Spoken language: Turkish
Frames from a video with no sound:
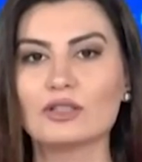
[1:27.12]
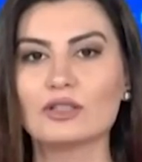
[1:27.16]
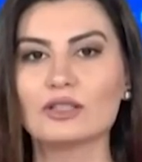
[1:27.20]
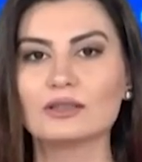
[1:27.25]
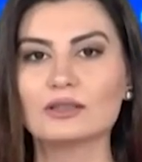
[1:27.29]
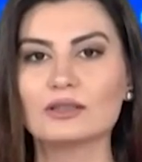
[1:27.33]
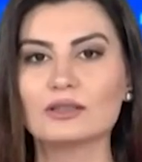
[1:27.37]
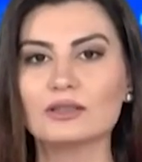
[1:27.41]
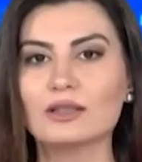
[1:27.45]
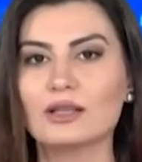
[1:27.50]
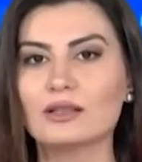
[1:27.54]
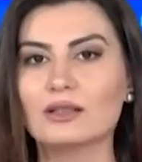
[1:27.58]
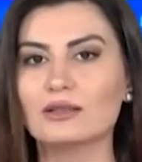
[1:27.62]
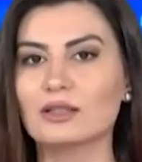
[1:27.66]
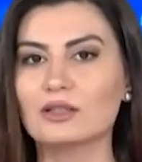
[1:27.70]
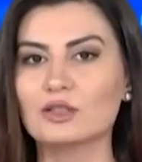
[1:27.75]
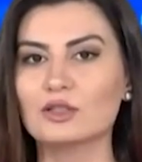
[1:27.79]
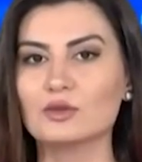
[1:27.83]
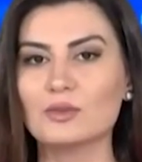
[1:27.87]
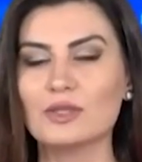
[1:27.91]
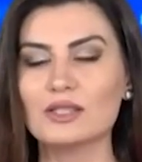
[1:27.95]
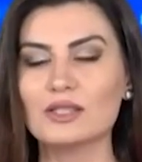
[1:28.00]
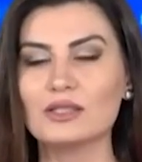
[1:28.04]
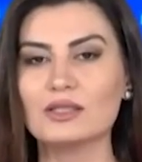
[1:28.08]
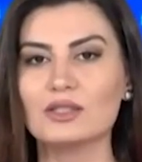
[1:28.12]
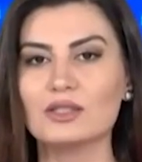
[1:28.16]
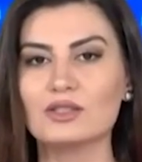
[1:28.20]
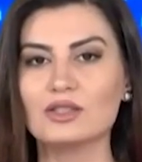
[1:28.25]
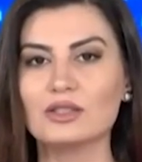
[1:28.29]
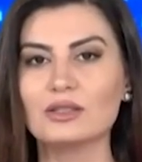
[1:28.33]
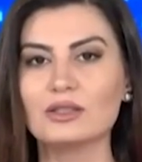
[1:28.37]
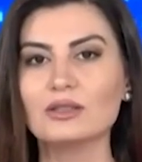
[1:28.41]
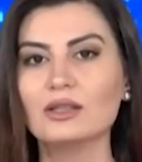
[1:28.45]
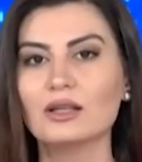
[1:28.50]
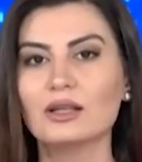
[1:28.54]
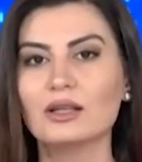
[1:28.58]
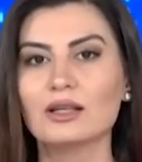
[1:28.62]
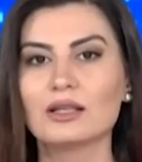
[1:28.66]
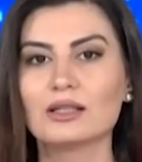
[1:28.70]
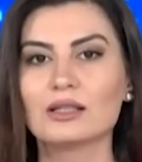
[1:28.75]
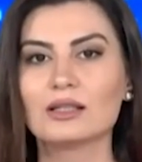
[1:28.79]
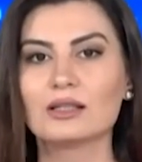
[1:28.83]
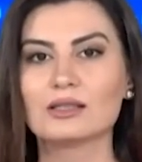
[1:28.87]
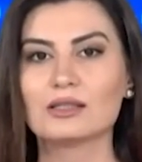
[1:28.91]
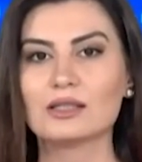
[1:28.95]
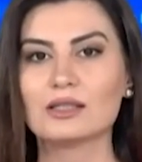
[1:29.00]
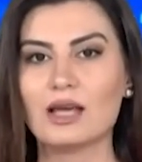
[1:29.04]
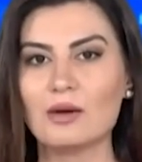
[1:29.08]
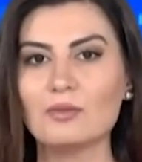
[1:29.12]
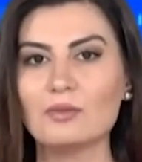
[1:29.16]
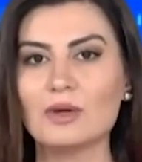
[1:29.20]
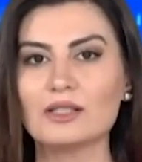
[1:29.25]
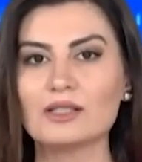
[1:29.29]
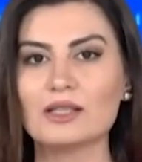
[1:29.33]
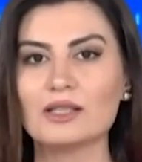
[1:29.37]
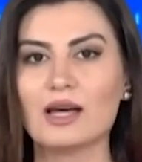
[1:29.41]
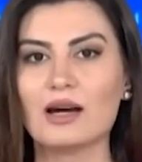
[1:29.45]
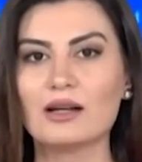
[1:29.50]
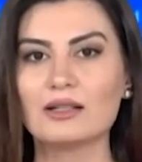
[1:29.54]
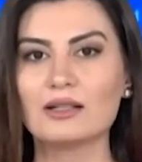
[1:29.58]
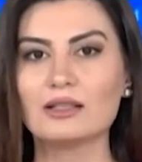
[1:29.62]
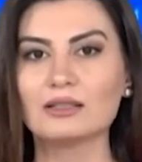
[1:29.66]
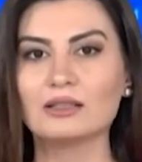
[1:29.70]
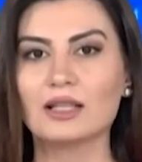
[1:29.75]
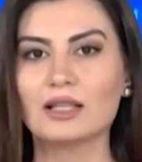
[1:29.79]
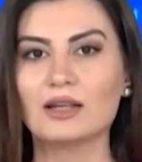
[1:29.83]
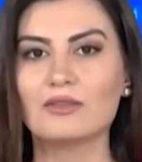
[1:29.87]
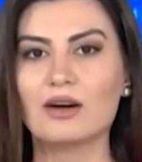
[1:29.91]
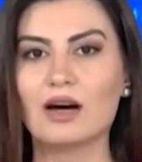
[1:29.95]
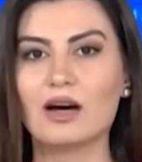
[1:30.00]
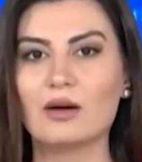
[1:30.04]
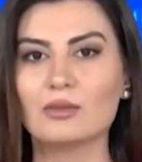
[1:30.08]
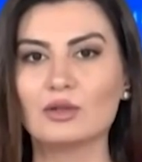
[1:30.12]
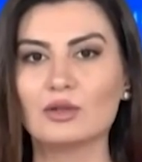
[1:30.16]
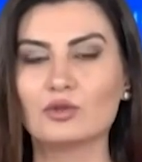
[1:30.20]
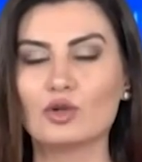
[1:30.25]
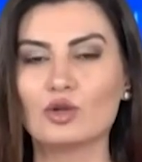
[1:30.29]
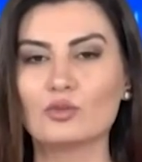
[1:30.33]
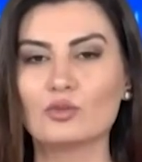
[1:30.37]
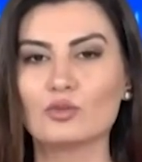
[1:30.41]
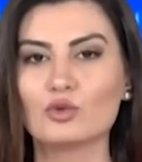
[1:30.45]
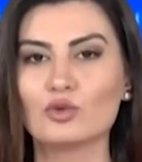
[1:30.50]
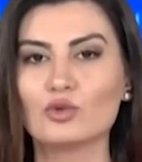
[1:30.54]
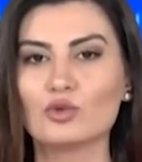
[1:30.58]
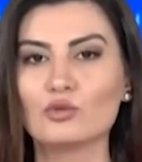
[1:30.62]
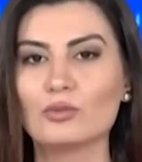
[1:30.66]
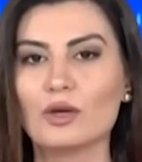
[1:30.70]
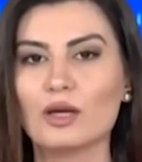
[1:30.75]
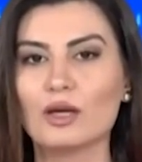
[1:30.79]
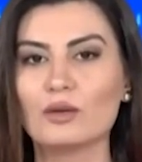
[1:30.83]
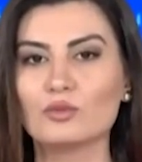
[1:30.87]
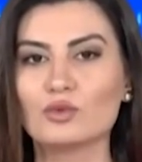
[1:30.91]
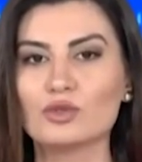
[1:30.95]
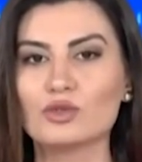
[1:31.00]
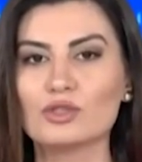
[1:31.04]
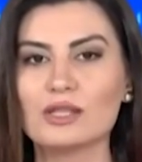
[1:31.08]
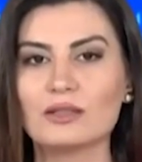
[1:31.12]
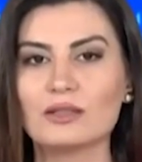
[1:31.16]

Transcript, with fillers: oranının netleşmesi için Zam pazarlığı devam ediyor. Bugün Memur